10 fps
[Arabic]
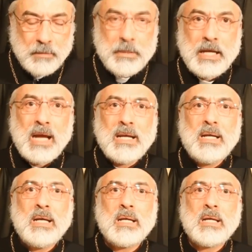من
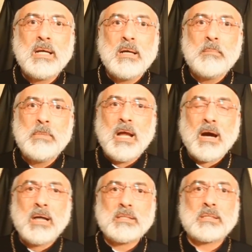أجل
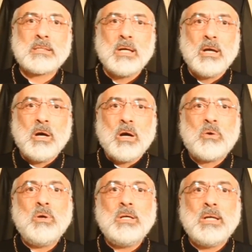بالأخص
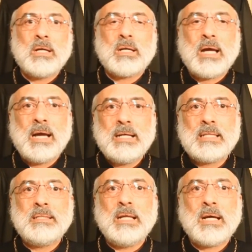كل
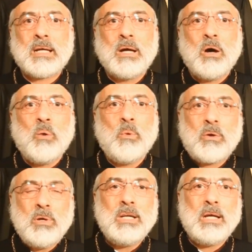كهنتنا
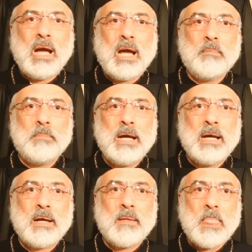وكل
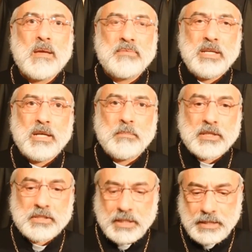الأحباء في
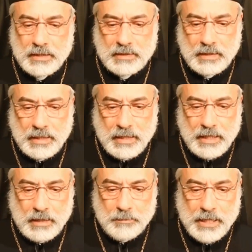إبرشية
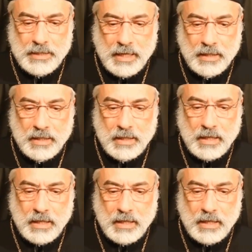المنيا